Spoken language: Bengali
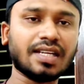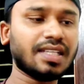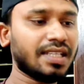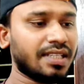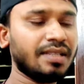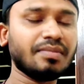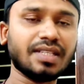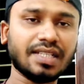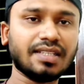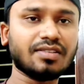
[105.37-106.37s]
ঠান্ডা থাকলে
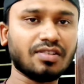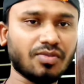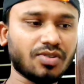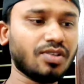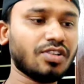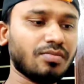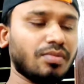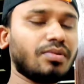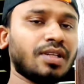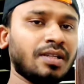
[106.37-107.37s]
মেডিকেলে সমস্যা হওয়ার
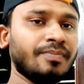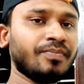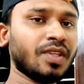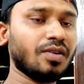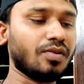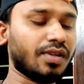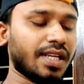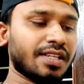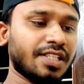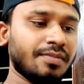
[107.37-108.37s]
সম্ভাবনা
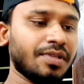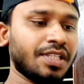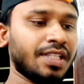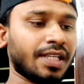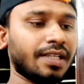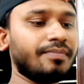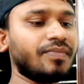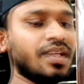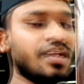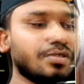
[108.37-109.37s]
অনেকাংশেই বেশি থাকে
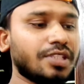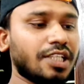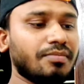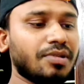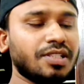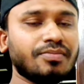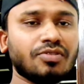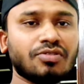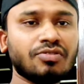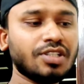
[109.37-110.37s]
চার নম্বর যে
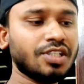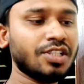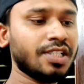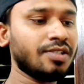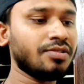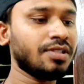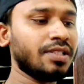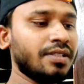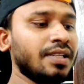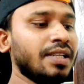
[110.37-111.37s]
প্রশ্নটি আসে সেটা হচ্ছে
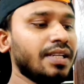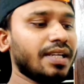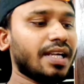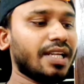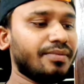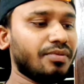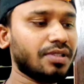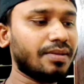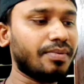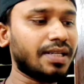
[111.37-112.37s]
যে কানে
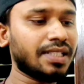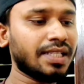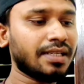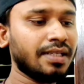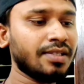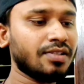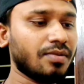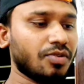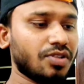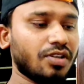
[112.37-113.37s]
পর্দা ফাটা থাকলে
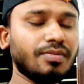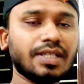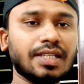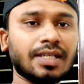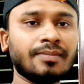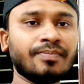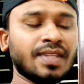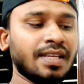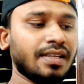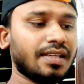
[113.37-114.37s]
সমস্যা হবে কিনা
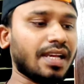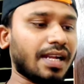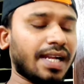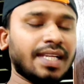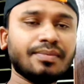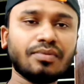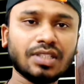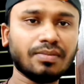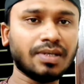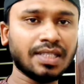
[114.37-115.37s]
না কানে
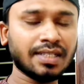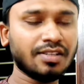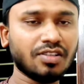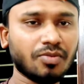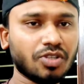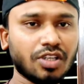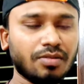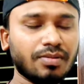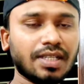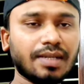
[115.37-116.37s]
পর্দা ফাটা থাকলে সমস্যা
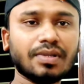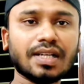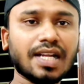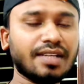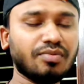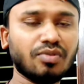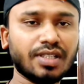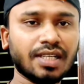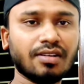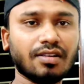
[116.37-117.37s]
হবে না আপনার কান
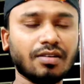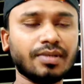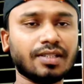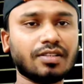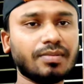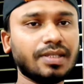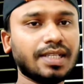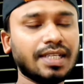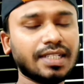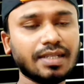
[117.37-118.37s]
পরীক্ষা করা হবে না তবে
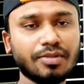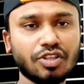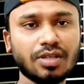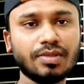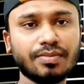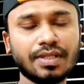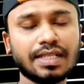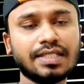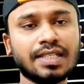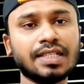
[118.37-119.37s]
এখানে একটা বিষয় আমি
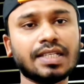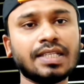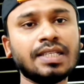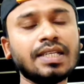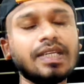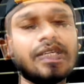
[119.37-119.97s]
আপনাদেরকে জানিয়ে রাখি